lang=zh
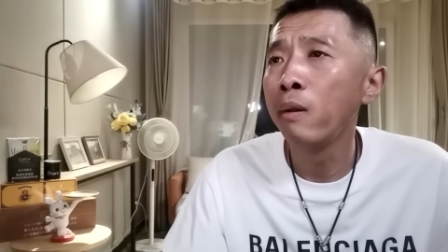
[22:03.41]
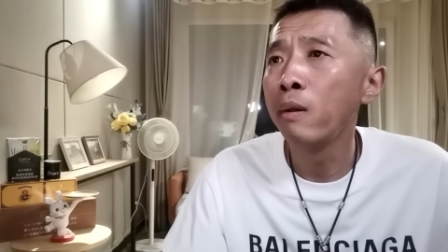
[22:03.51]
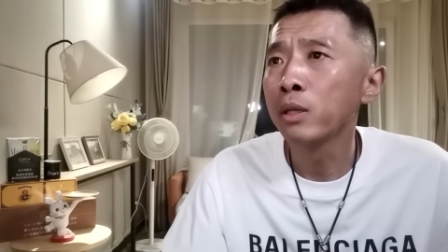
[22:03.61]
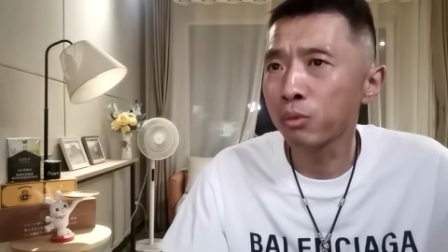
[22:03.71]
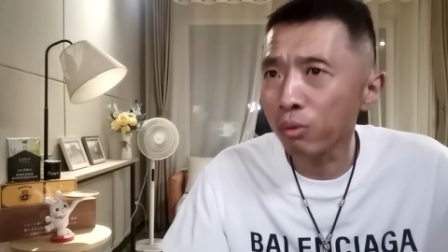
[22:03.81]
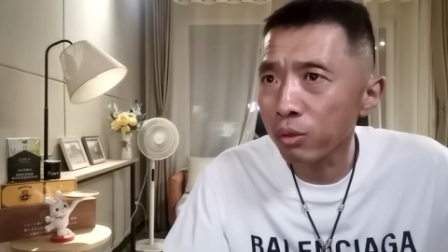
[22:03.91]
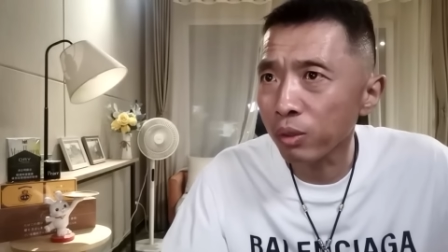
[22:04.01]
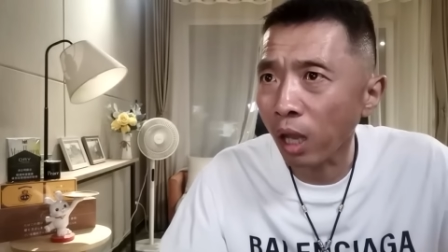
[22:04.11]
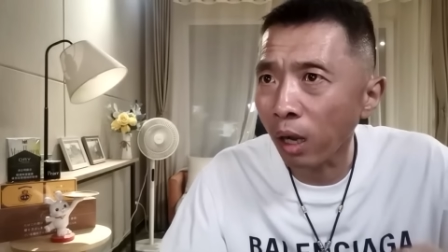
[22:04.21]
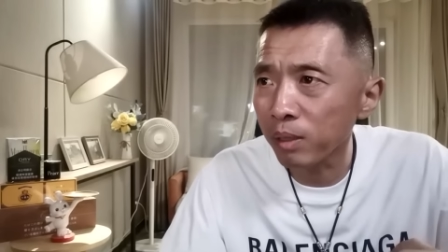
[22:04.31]
所以说
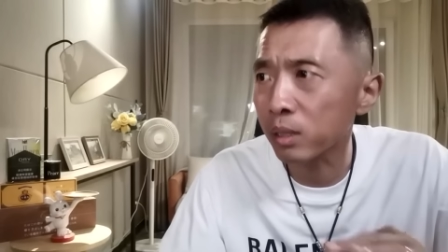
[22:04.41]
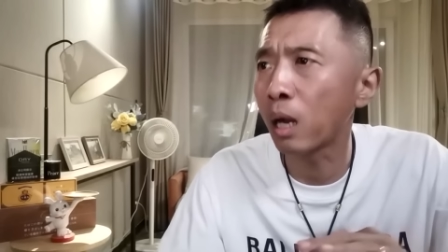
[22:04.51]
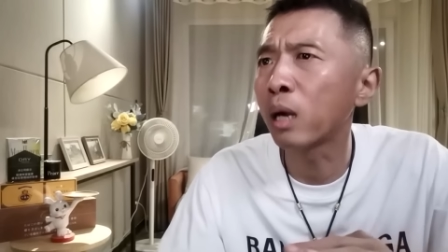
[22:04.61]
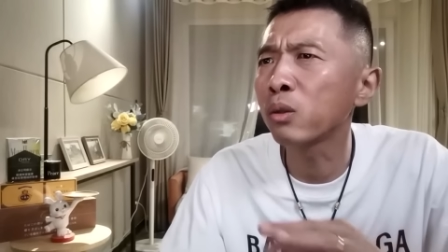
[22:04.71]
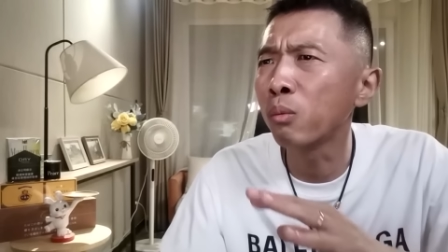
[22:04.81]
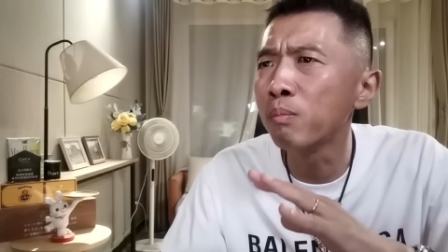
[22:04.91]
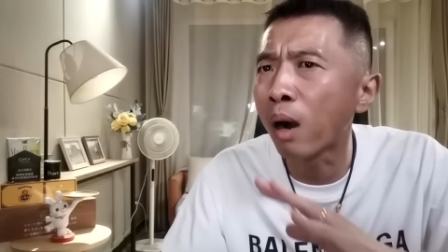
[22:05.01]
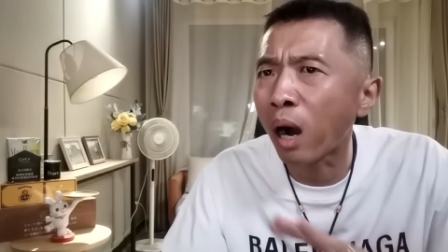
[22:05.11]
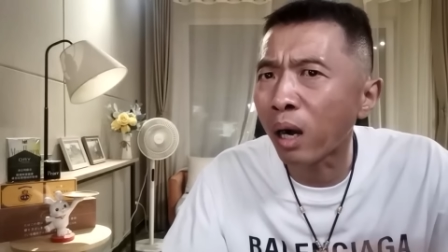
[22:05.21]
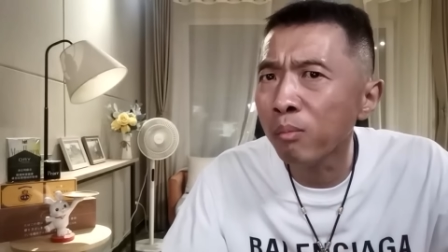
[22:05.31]
他们三个都
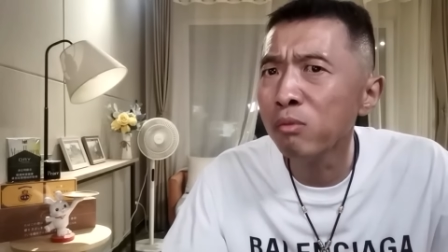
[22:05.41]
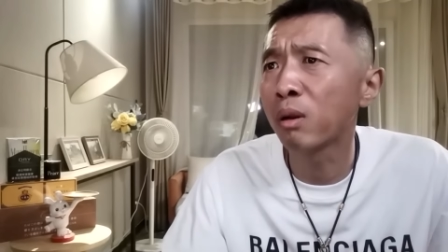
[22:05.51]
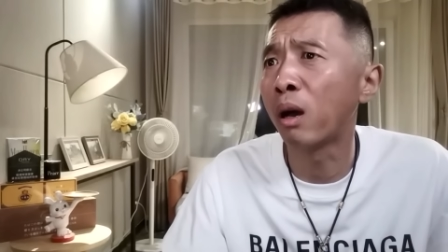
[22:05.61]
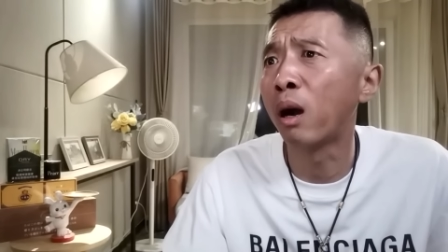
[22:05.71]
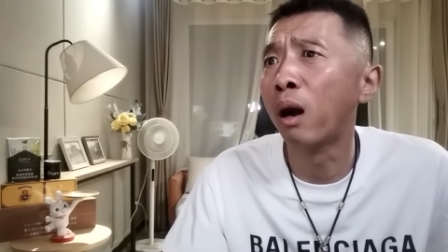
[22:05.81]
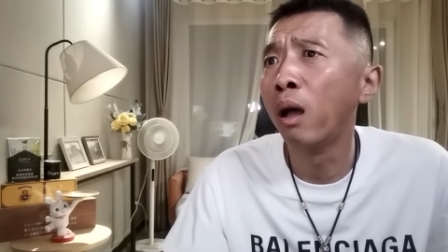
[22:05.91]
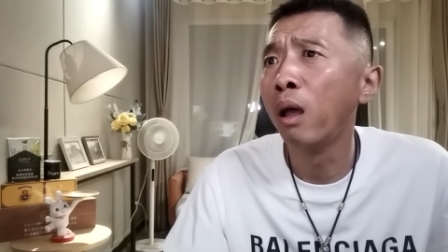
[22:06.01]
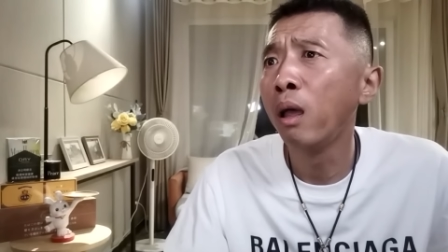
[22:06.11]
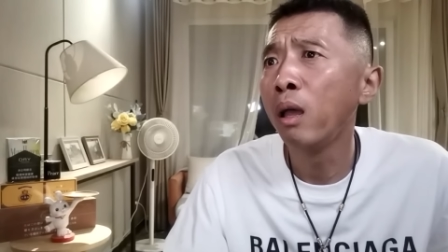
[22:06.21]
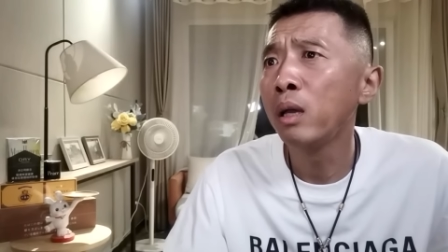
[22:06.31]
麻木了，
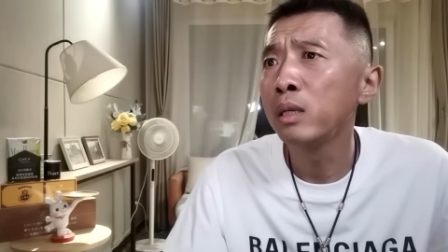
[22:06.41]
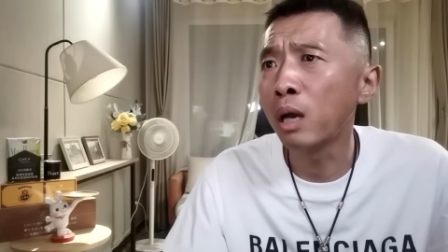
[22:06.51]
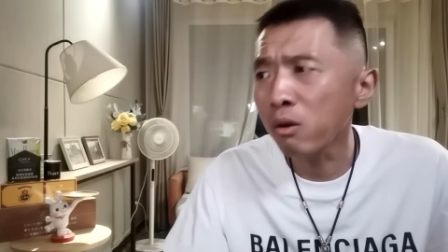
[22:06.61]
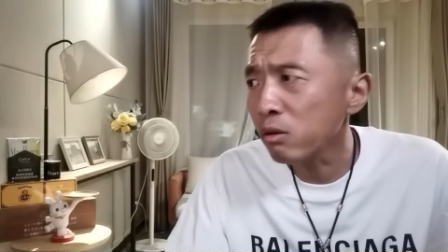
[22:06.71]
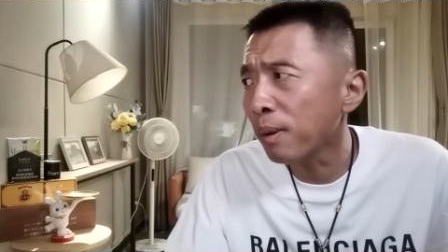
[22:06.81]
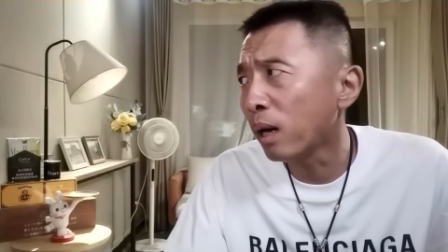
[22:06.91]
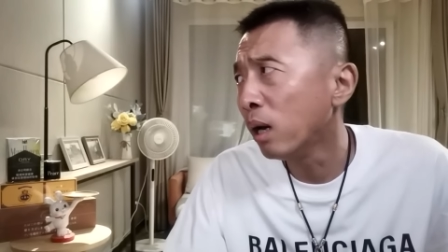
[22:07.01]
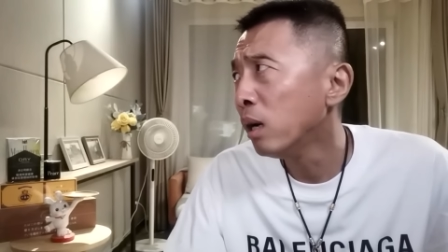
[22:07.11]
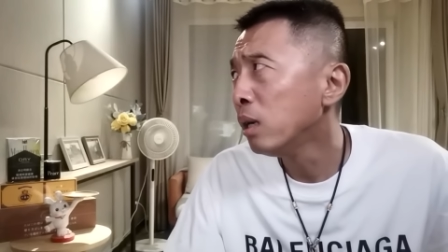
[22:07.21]
然后吧，